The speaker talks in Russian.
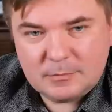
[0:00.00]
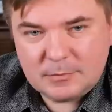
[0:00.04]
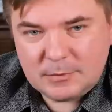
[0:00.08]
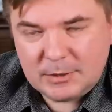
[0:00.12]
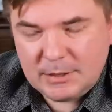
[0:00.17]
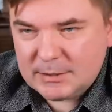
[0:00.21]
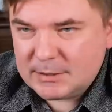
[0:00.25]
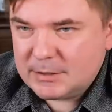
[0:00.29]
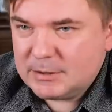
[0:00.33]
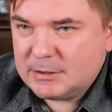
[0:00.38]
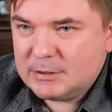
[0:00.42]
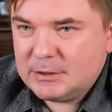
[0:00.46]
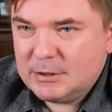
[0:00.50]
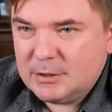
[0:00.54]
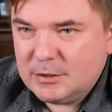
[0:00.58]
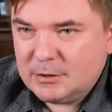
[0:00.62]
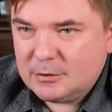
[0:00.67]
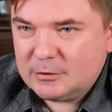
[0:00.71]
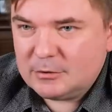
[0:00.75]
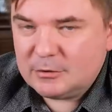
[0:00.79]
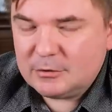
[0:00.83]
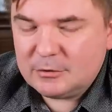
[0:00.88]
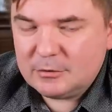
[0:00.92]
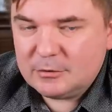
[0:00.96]
Если
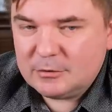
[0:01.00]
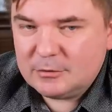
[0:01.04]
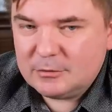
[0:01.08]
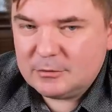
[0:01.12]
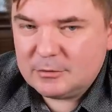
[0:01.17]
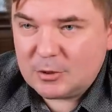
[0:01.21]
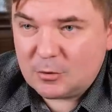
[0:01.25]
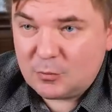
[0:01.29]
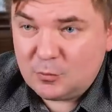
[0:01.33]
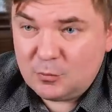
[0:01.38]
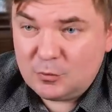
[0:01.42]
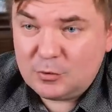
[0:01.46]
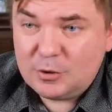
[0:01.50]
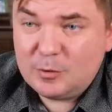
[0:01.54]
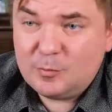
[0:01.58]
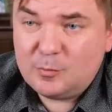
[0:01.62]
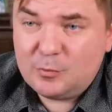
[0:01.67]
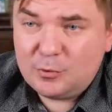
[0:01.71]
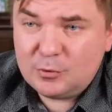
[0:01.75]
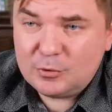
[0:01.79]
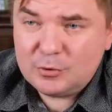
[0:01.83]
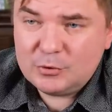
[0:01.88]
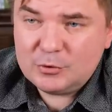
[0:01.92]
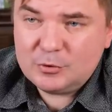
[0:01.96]
сделать такую
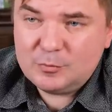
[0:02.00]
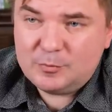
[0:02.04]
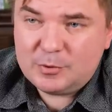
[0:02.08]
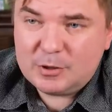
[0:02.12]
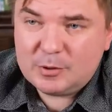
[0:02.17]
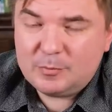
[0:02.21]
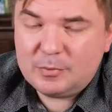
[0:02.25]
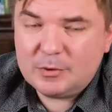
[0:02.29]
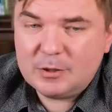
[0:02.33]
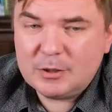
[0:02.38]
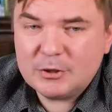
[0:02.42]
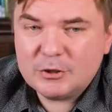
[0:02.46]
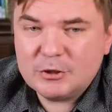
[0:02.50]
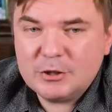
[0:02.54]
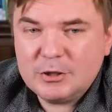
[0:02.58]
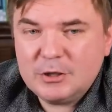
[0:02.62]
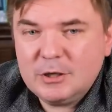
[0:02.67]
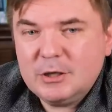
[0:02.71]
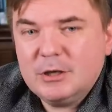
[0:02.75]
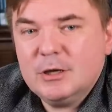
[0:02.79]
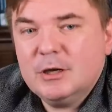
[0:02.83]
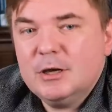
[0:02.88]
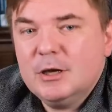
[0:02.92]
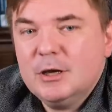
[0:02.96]
гипотезу,
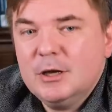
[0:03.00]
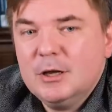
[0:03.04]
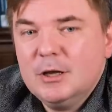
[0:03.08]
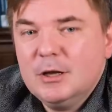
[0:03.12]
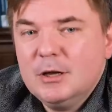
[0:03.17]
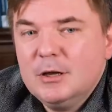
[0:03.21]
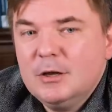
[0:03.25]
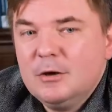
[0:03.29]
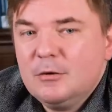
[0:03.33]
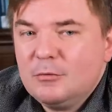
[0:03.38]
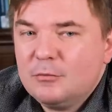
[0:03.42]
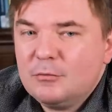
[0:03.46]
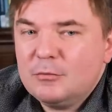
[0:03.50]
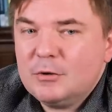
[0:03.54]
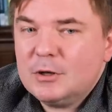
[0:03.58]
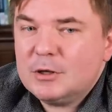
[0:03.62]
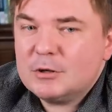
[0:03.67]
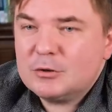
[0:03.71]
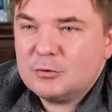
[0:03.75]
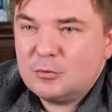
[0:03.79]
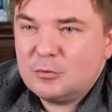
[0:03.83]
предположение, у нас